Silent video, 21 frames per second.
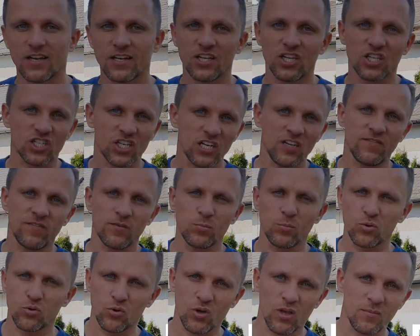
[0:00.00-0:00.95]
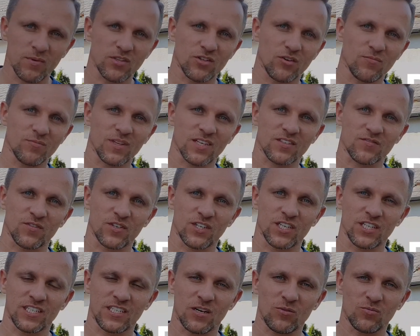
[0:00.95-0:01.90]
Jeżeli wybudujemy dom na
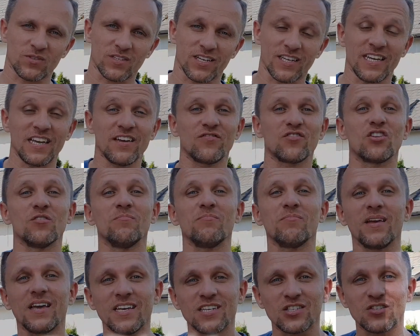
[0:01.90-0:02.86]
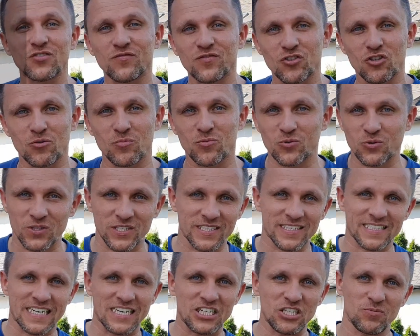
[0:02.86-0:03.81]
swojej działce nie w tym miejscu, w którym
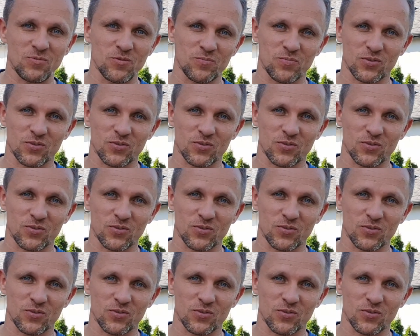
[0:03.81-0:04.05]
uzyskaliśmy